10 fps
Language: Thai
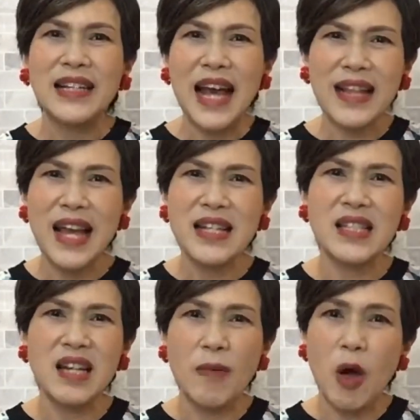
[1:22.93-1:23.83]
ถ้าไต
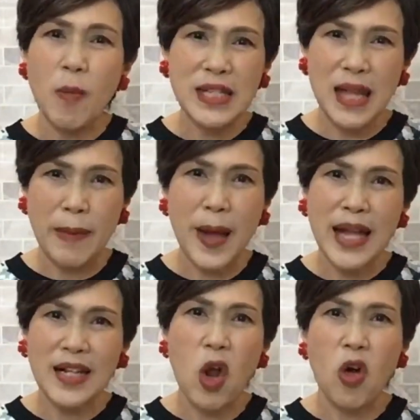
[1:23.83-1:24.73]
เสื่อมเขาไม่สามารถ
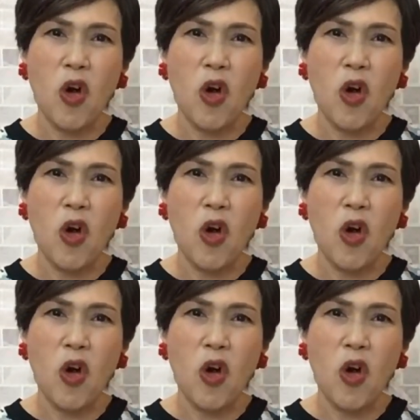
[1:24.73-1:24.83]
กรอง